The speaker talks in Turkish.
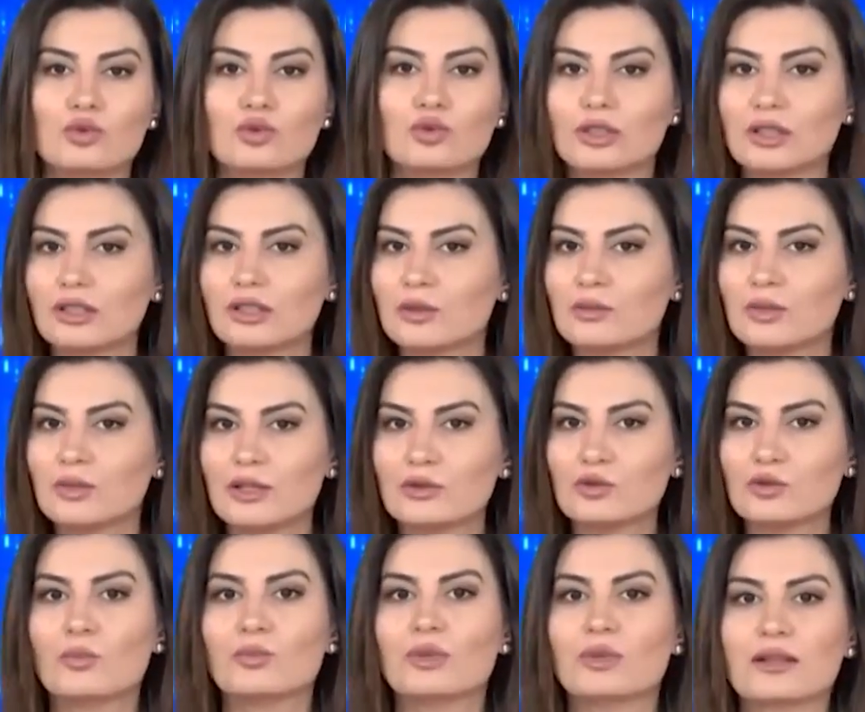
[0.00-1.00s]
Bugünkü
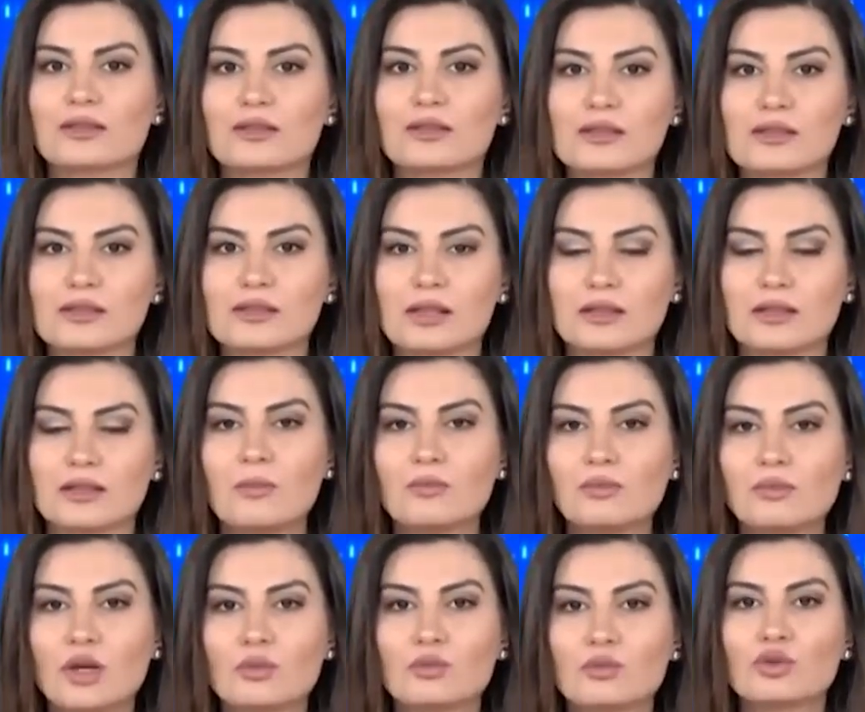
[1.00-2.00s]
kabine toplantısında da
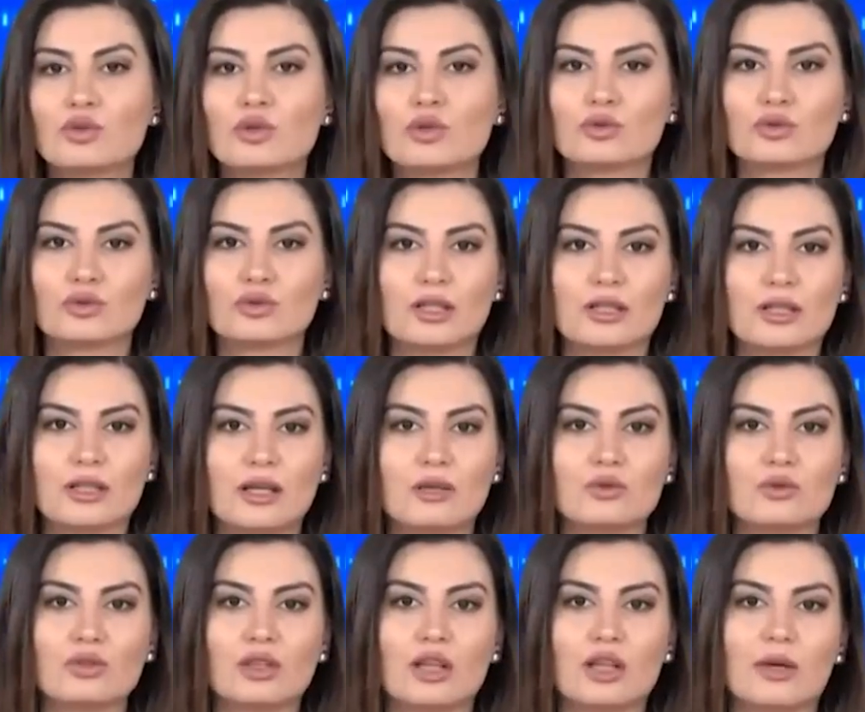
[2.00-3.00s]
bu konunun da yine
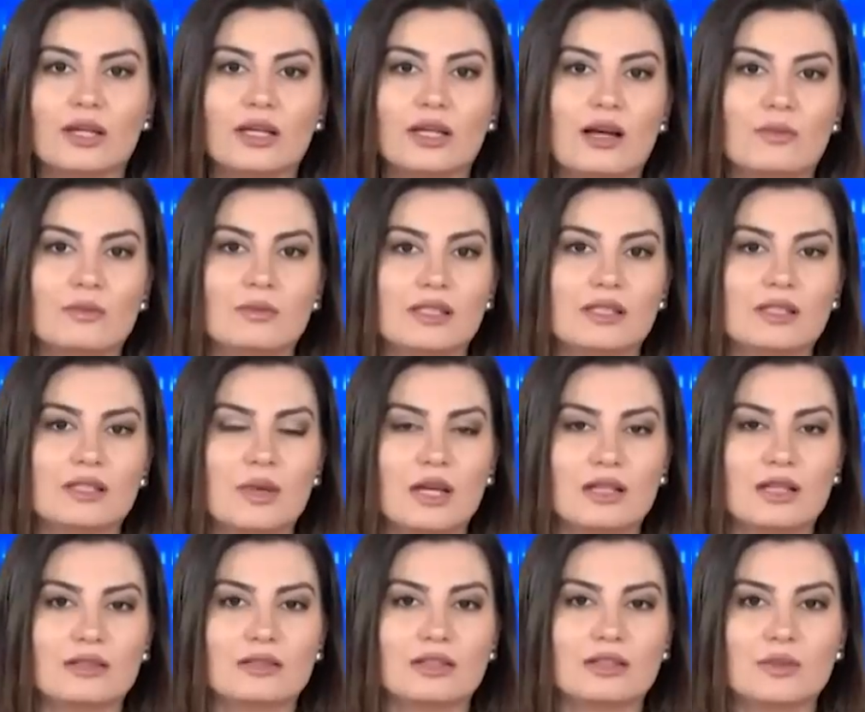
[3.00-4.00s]
gündeme gelmesini
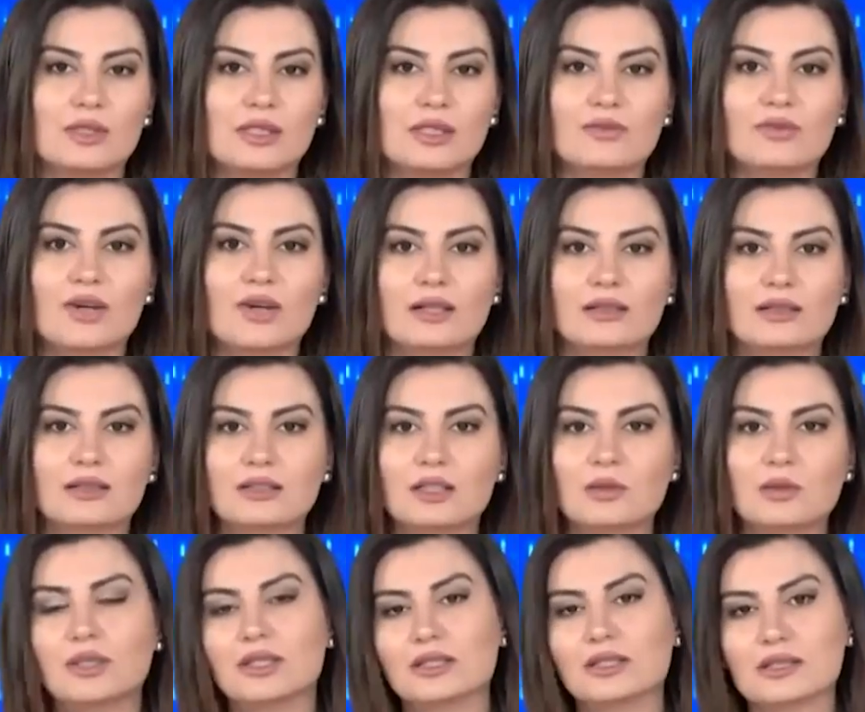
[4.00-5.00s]
beklediğimizi ifade
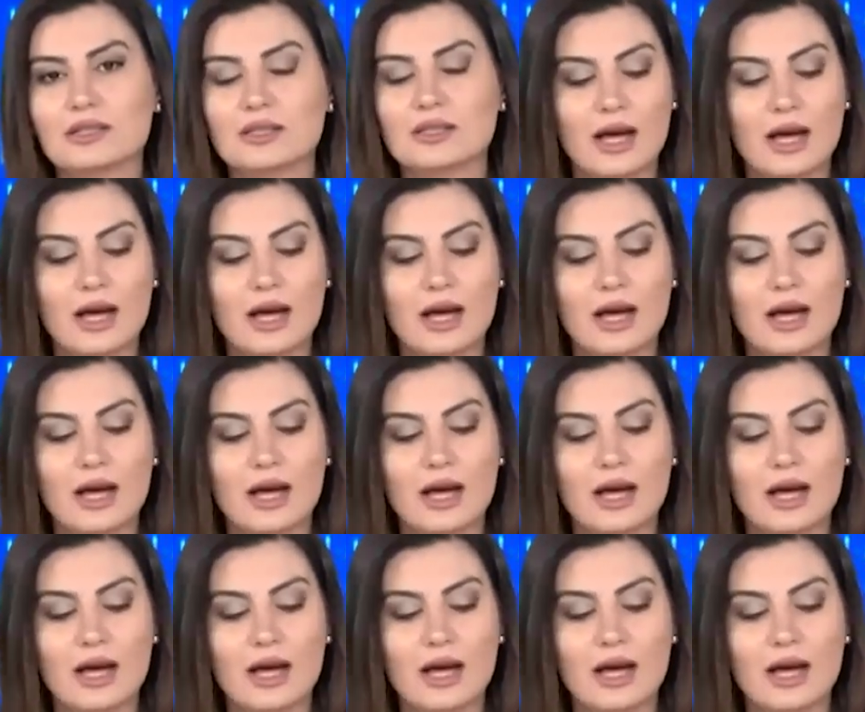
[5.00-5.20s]
edebiliriz.